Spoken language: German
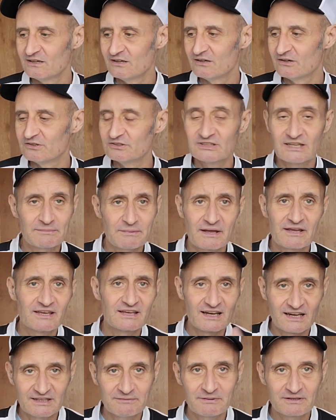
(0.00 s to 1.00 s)
Und ich habe eigentlich
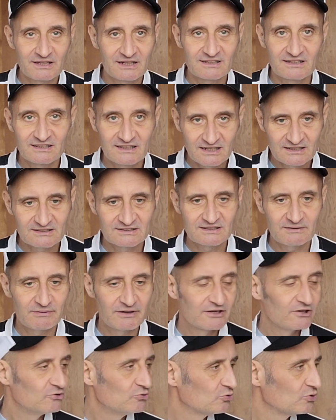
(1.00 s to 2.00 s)
gar nicht mehr daran gedacht. Ich habe
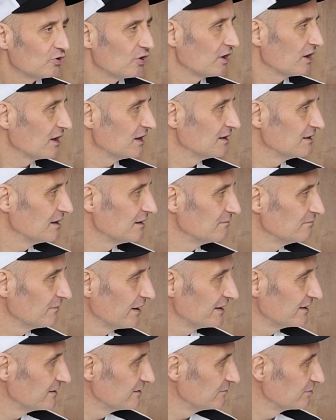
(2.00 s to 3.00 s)
eigentlich nur noch an
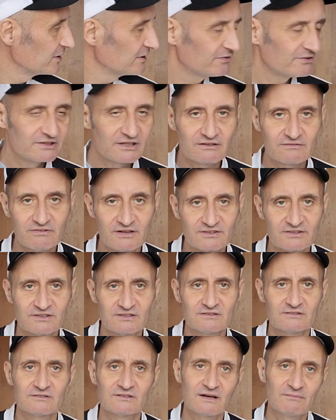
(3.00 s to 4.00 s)
meine Briefe gedacht,
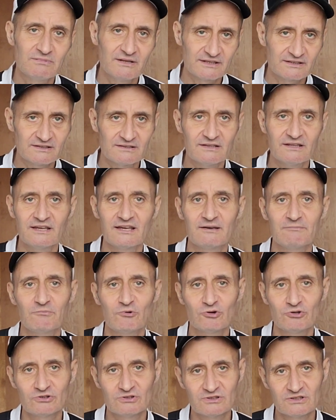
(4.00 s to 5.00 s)
was Tabletten nehmen
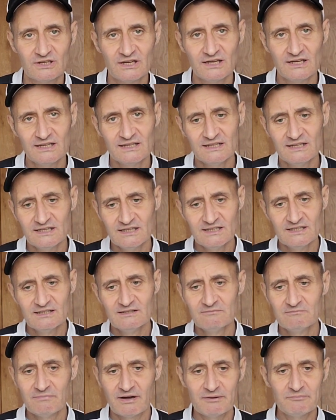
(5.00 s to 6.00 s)
und
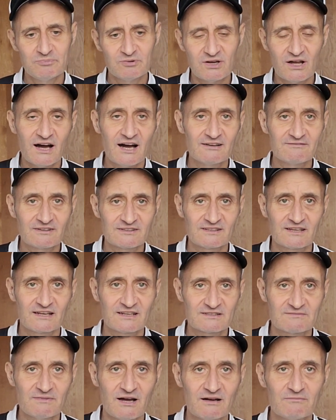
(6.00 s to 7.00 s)
mein Plan, was ich
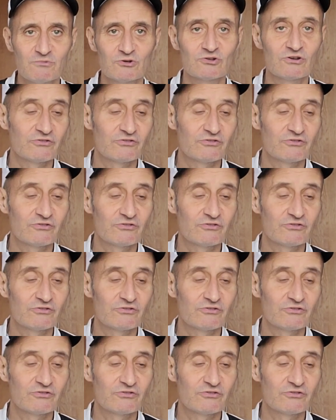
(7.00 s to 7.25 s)
alles machen muss.